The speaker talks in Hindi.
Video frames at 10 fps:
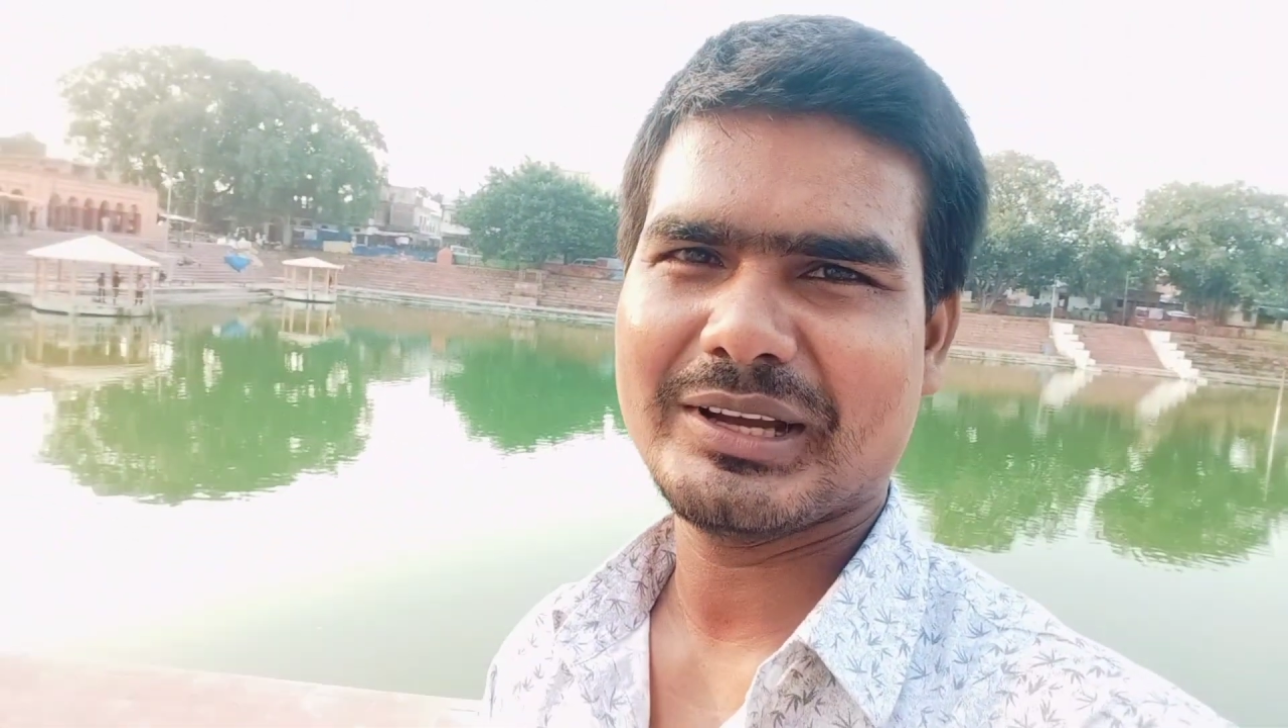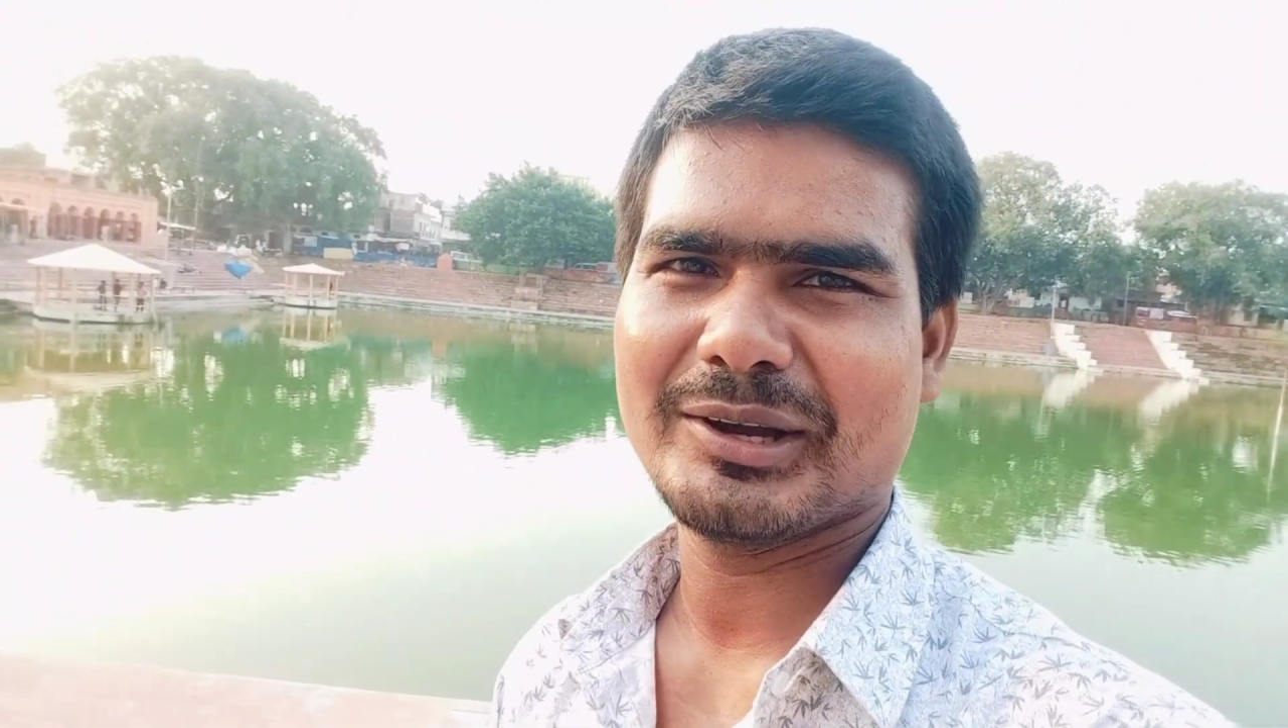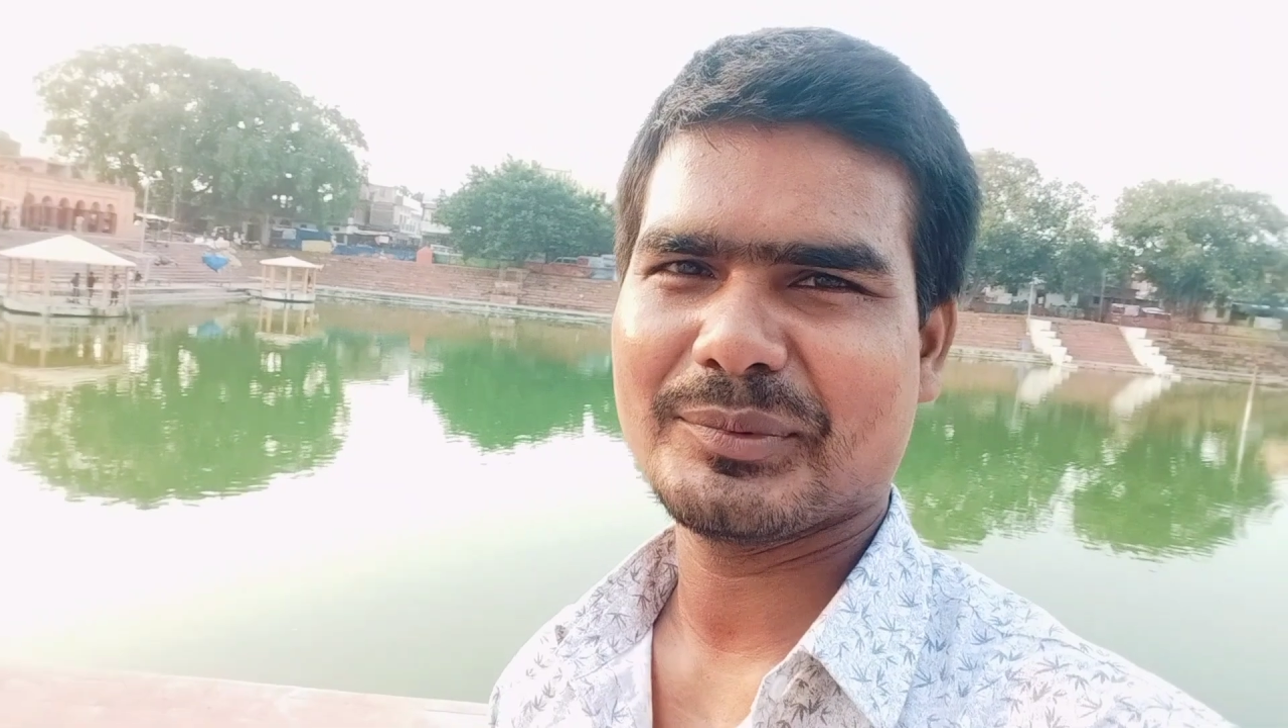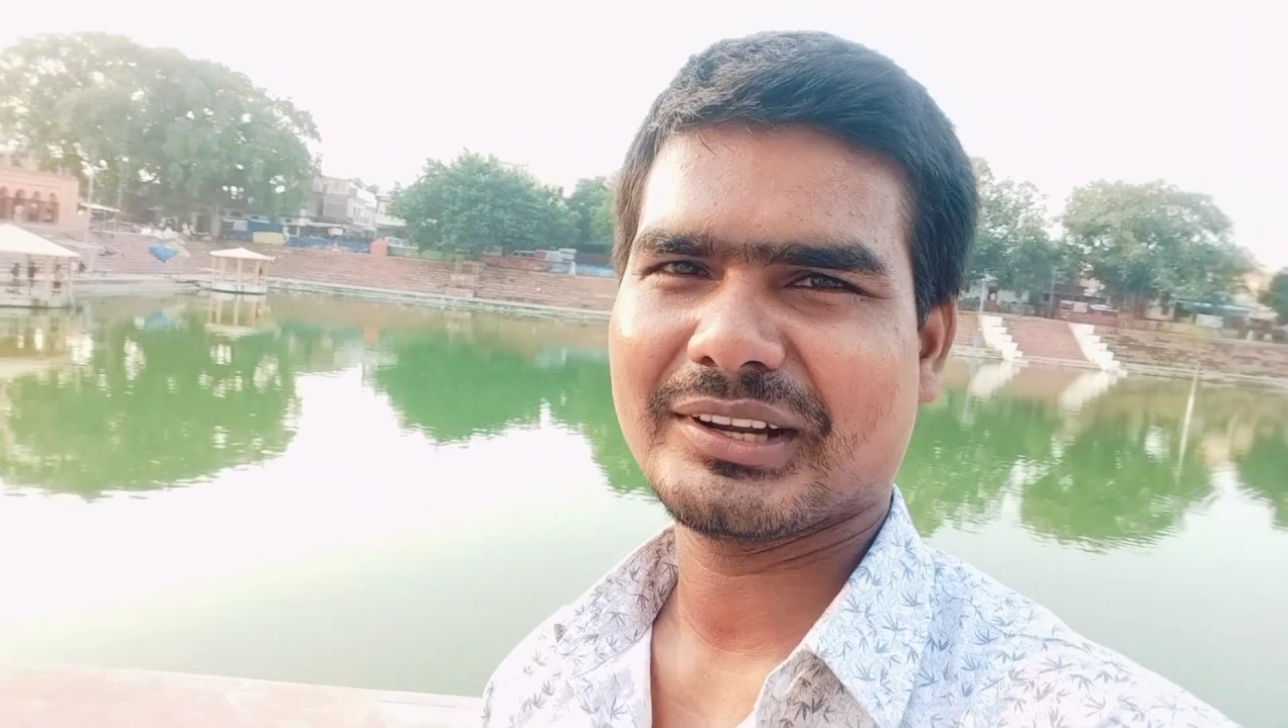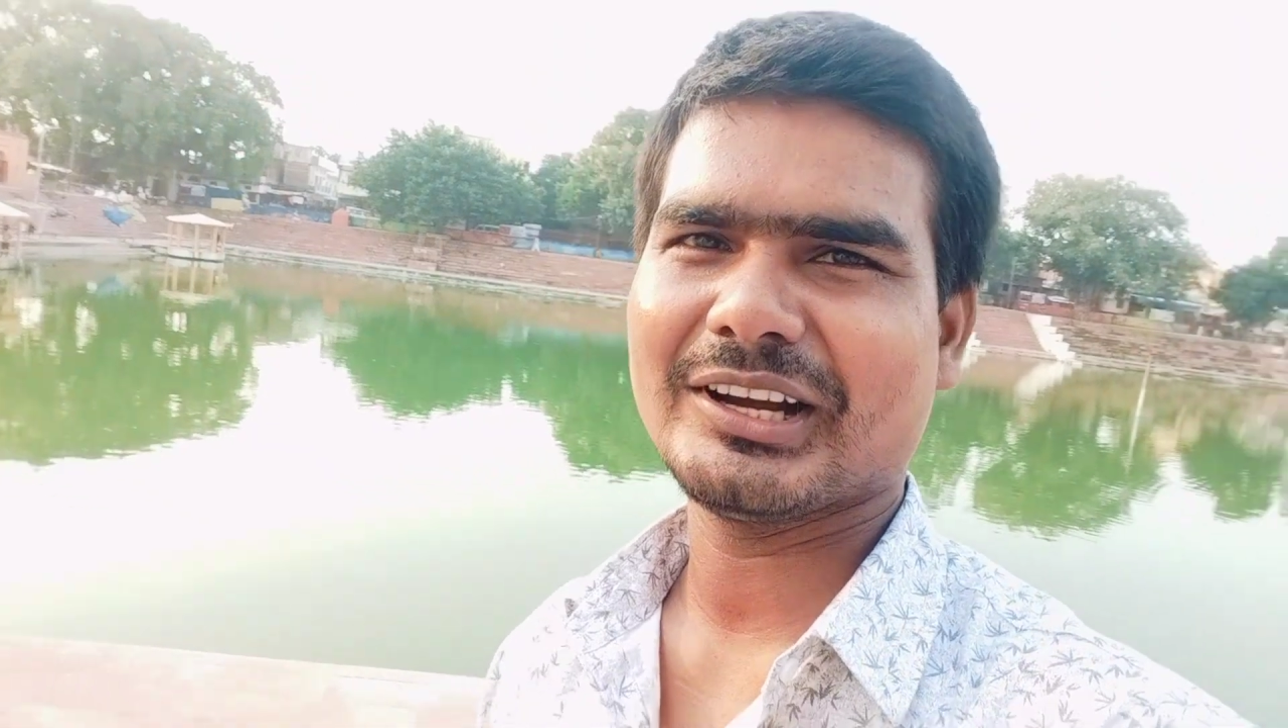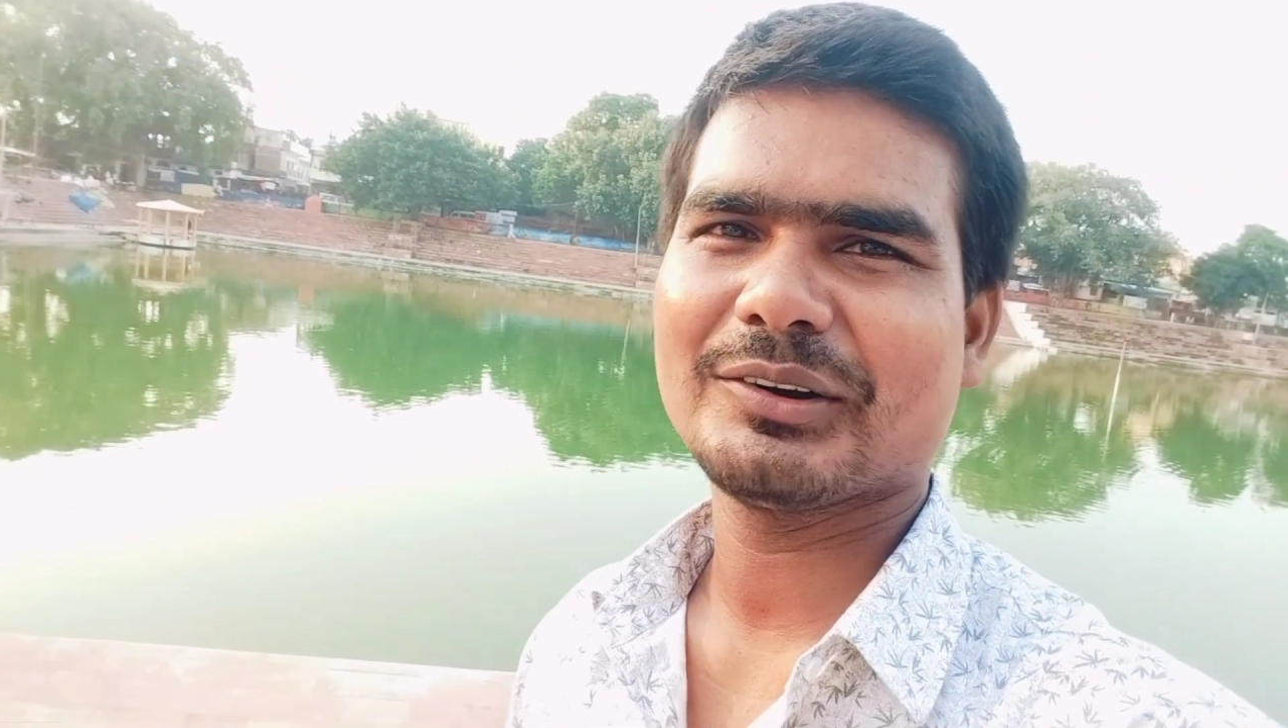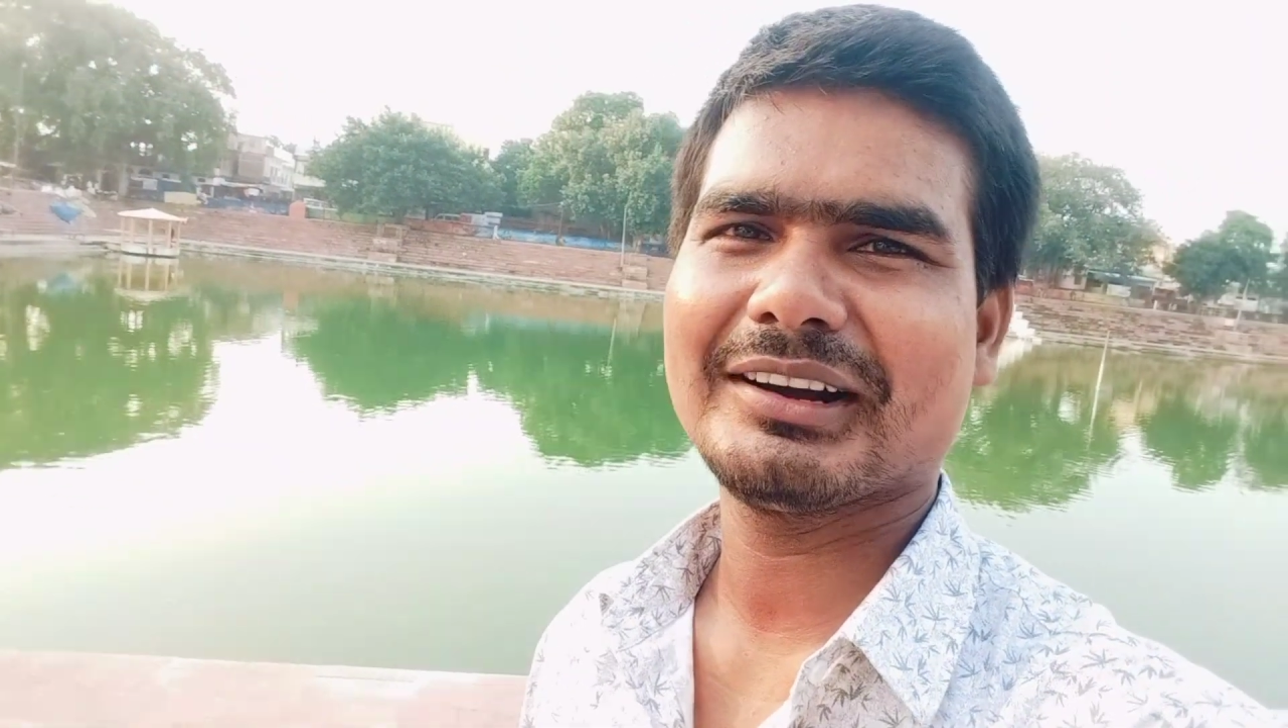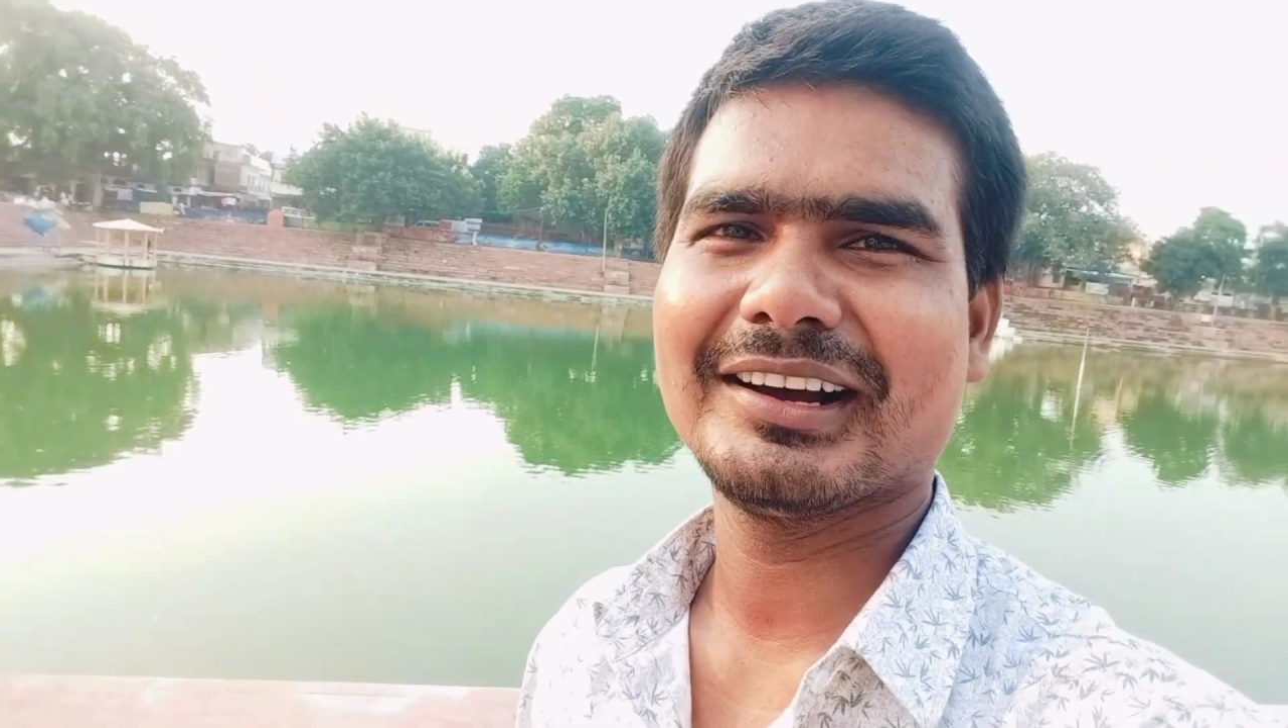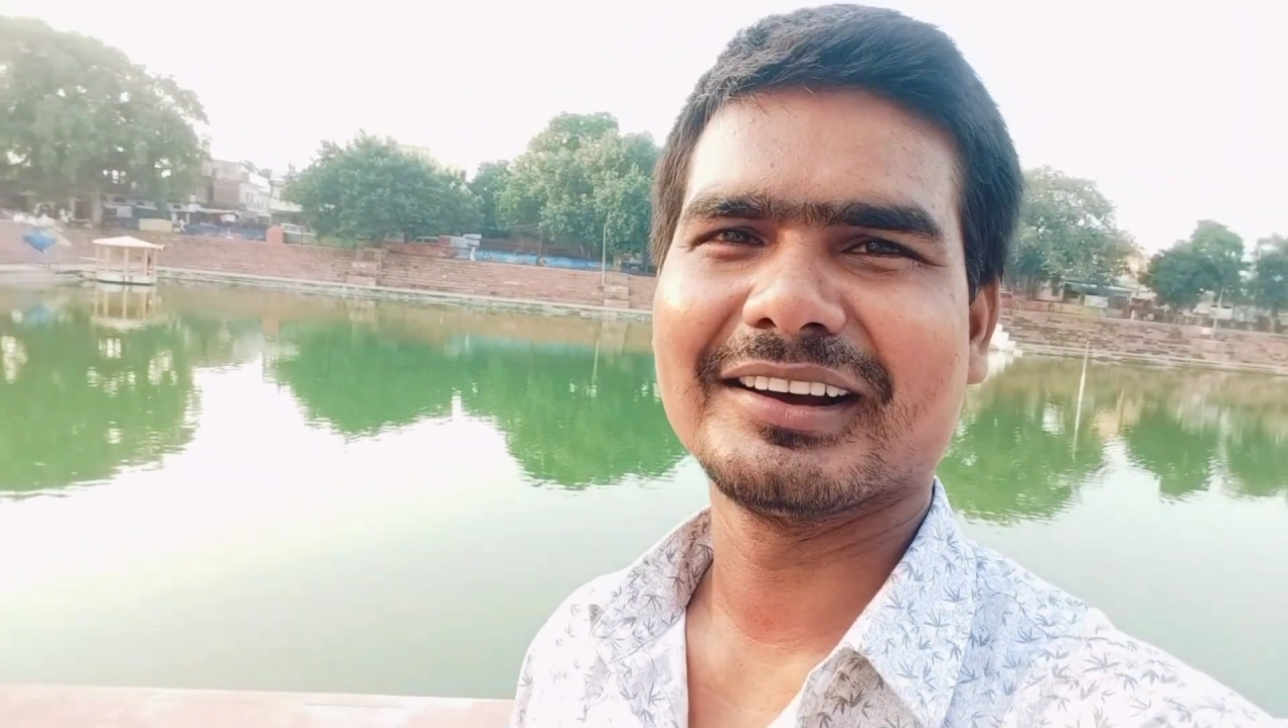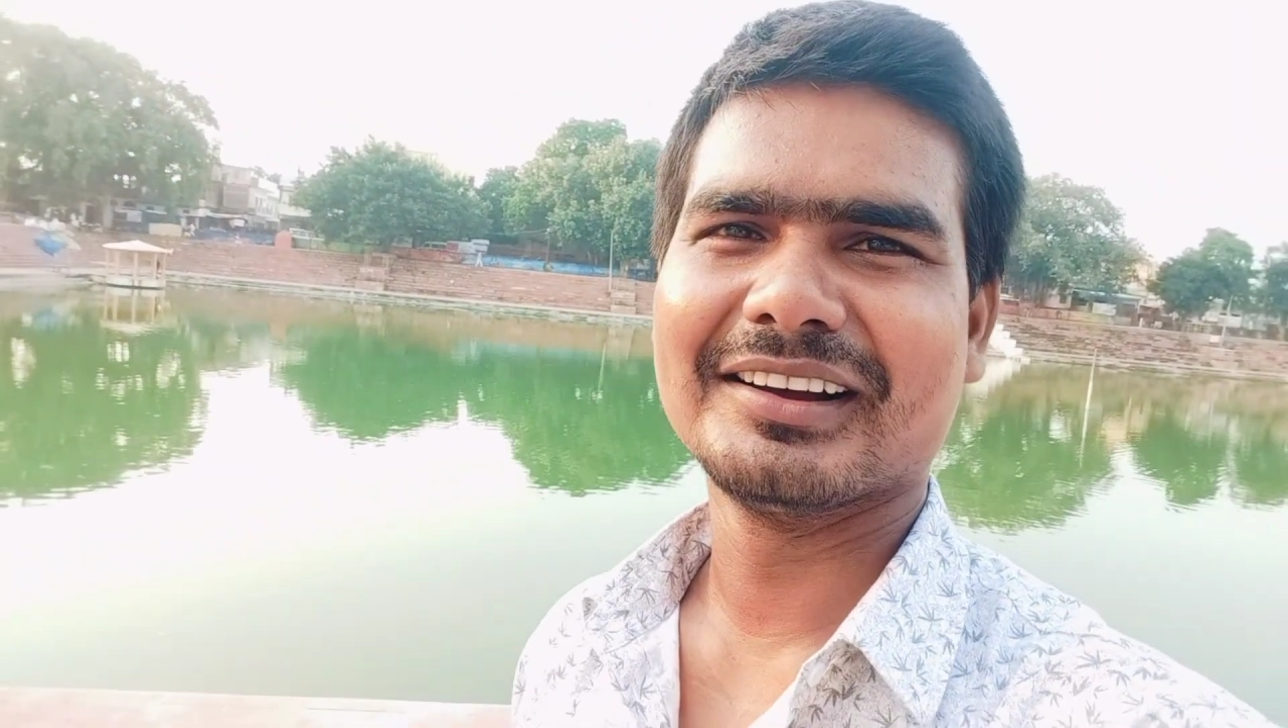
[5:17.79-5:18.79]
हुआ है अपने गाँव
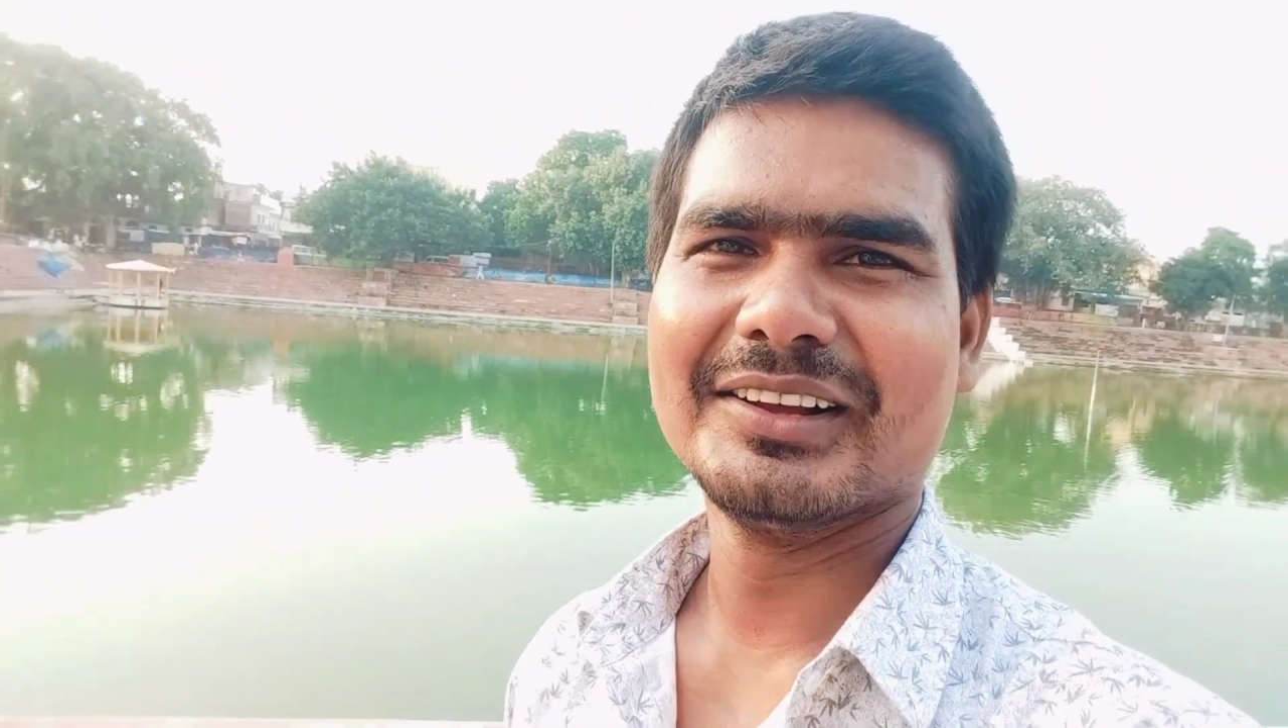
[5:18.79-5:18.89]
का